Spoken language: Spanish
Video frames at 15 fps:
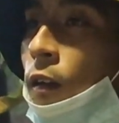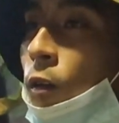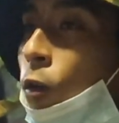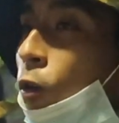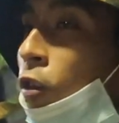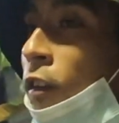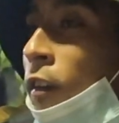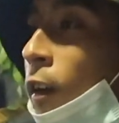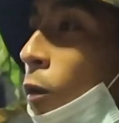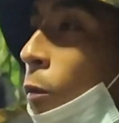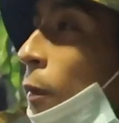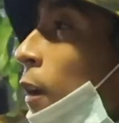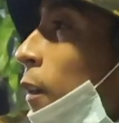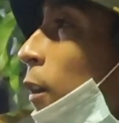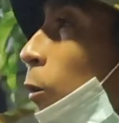no sé, se
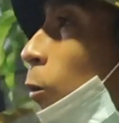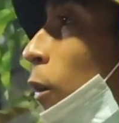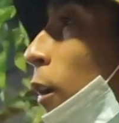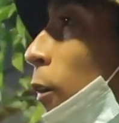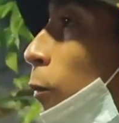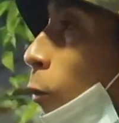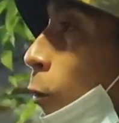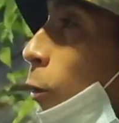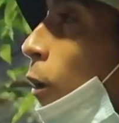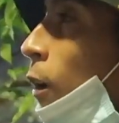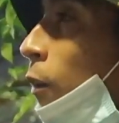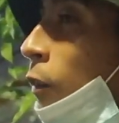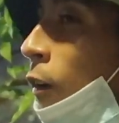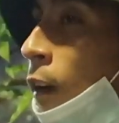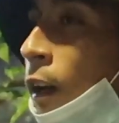convierte en un refugio a
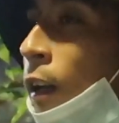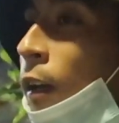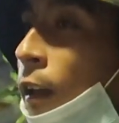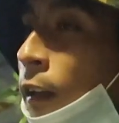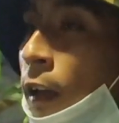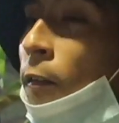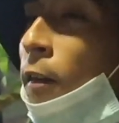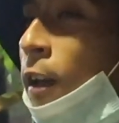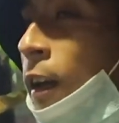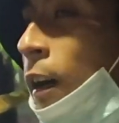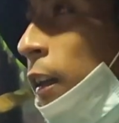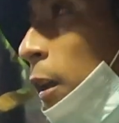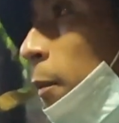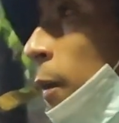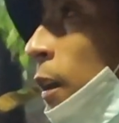la final y es debilidad
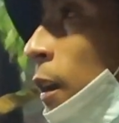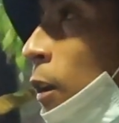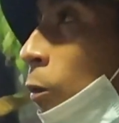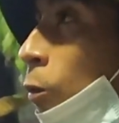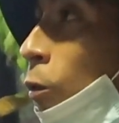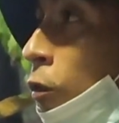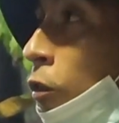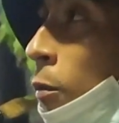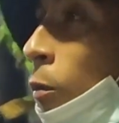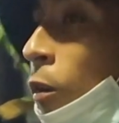también en uno, sí,